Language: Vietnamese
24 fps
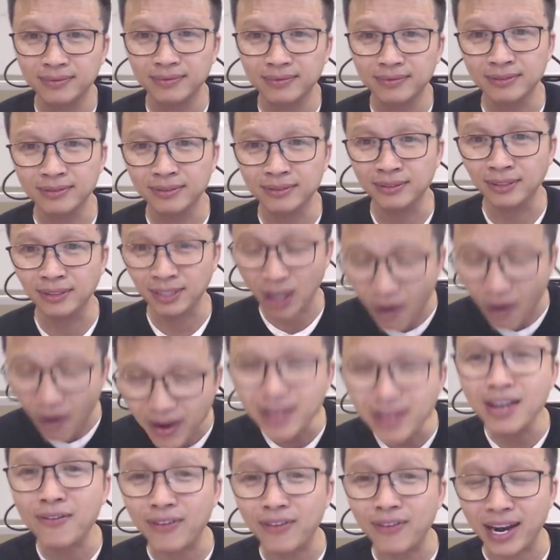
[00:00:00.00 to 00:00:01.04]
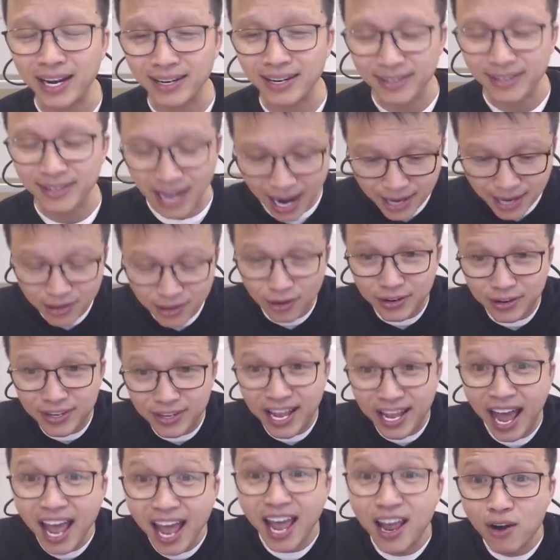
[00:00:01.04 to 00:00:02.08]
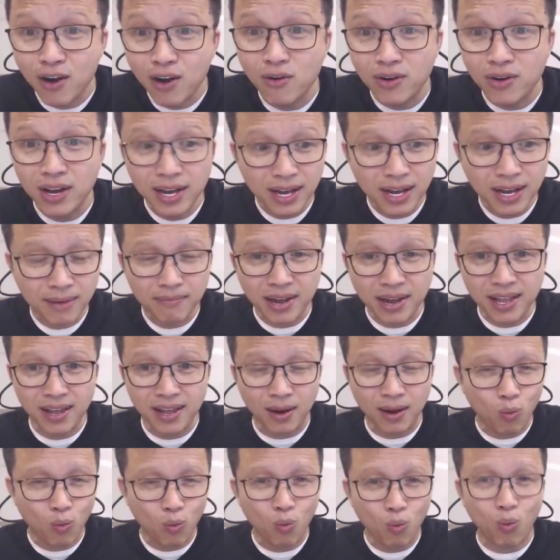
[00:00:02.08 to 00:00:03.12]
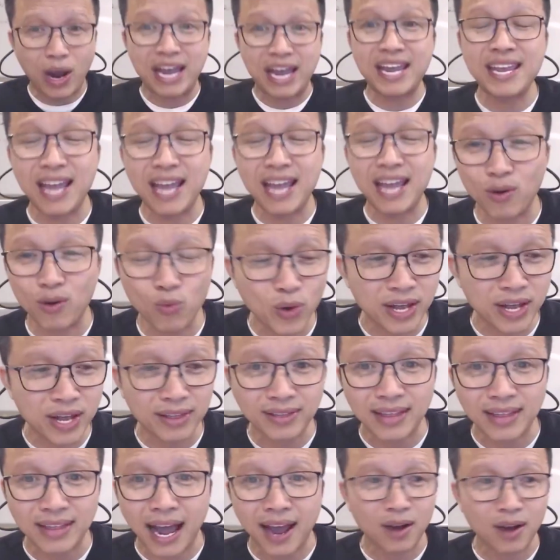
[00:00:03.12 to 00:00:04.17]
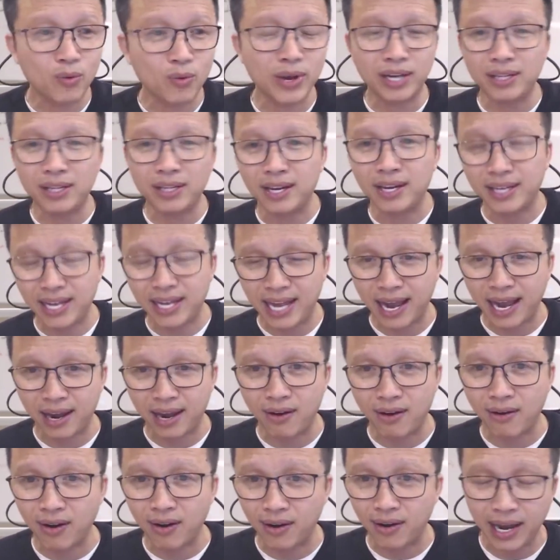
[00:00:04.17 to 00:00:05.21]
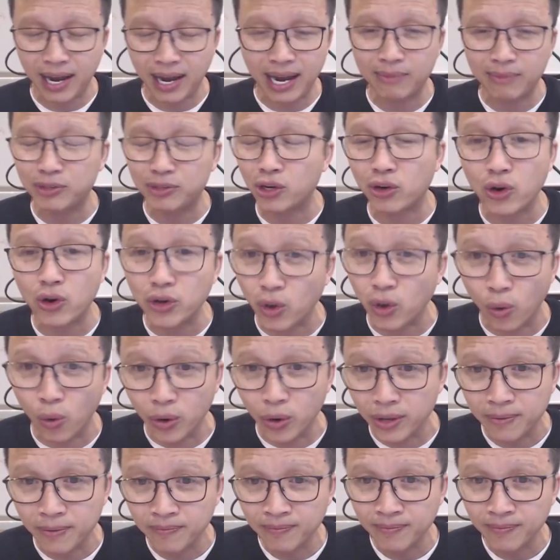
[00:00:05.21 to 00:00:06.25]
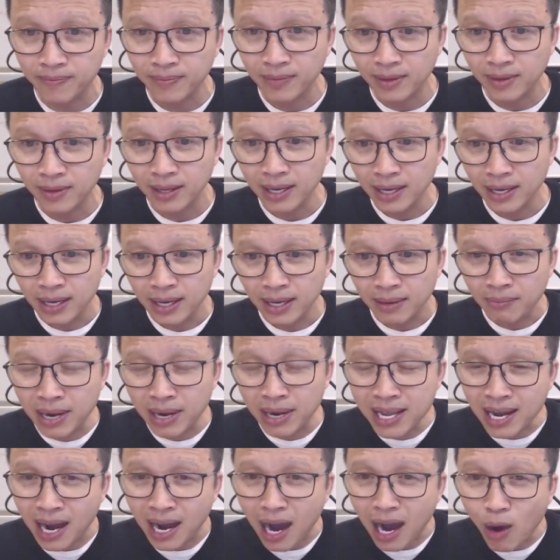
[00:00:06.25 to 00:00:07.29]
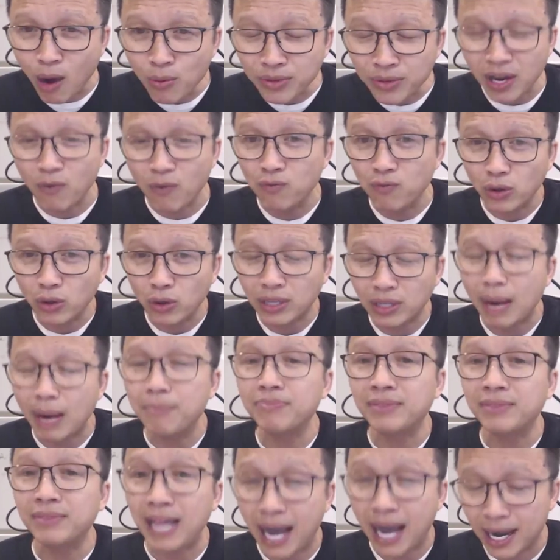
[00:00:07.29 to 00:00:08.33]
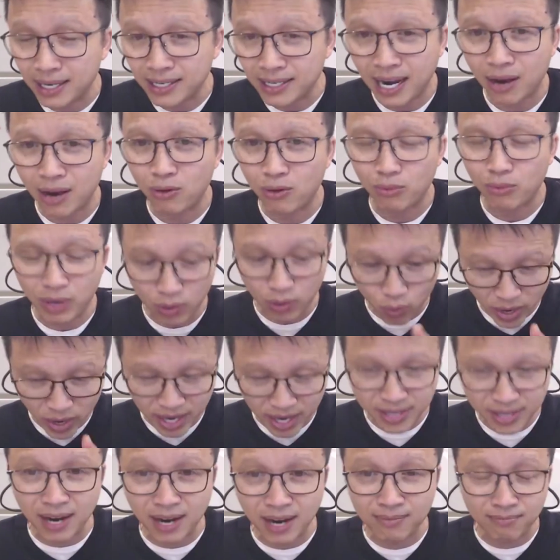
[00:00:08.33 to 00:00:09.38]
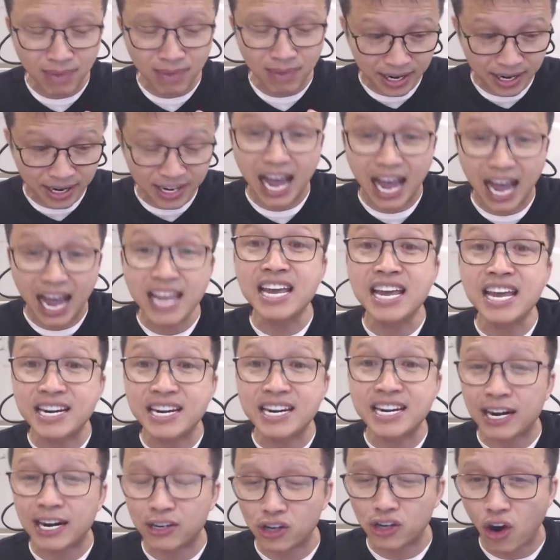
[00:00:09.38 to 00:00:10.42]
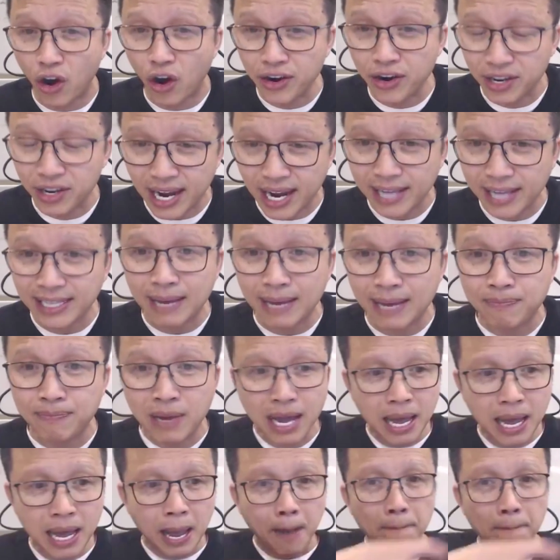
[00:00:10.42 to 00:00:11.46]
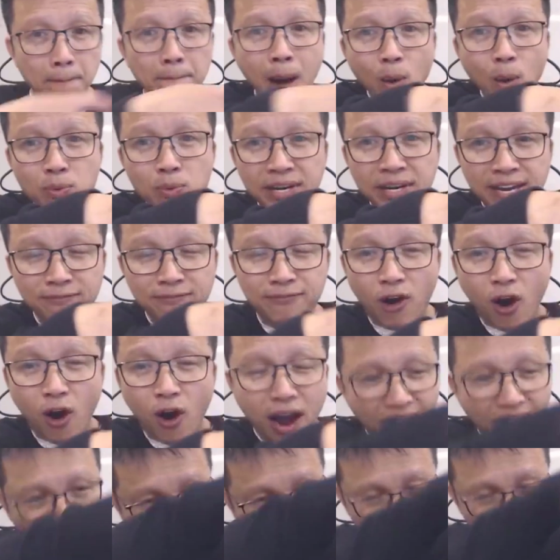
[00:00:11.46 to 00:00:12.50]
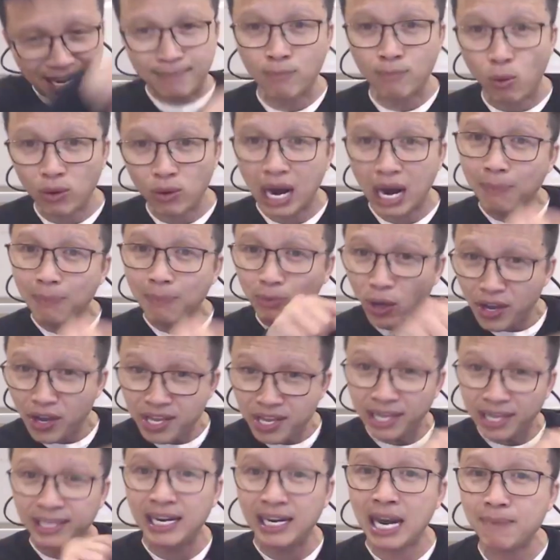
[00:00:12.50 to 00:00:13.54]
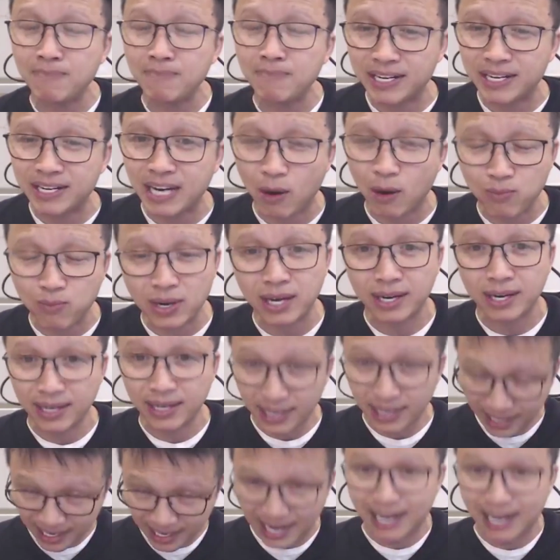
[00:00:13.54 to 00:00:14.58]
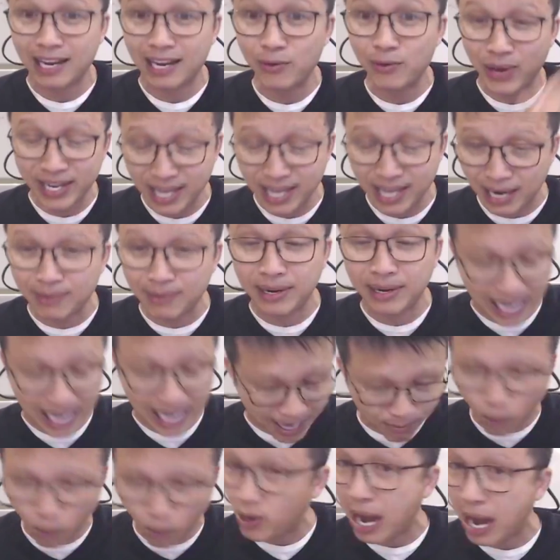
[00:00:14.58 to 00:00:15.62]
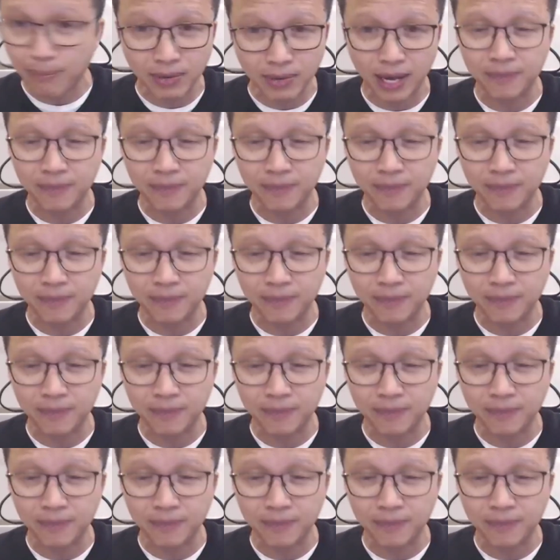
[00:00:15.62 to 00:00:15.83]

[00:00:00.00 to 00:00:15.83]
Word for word: Nói như vậy để cho dễ hiểu. Bây giờ quay về nguyên tả nguyên cái thời kỳ hẹn hò, em sẽ rối nùi. Bây giờ ông chồng vô tâm tại sao? Cái nguyên nhân mà để nhìn ra rõ được kế tiếp, bóc cái vỏ hành ra một lớp thôi, nhìn cái lớp bên trong á, cái nguyên nhân ngay một lớp thôi,